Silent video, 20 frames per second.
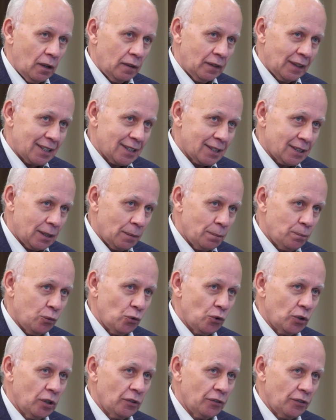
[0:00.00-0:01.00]

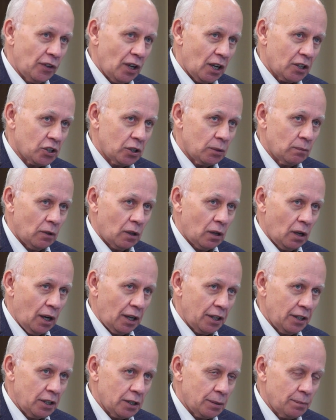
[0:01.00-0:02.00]
następuje w naszym
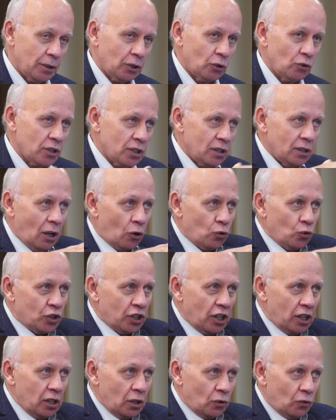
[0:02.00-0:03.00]
organizmie, to jest
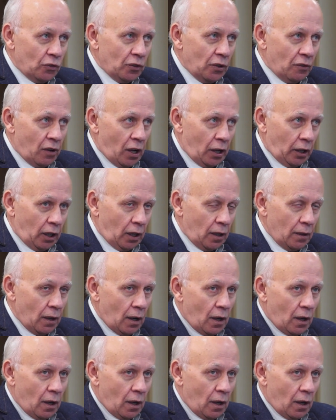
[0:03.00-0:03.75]
naruszenie równowagi.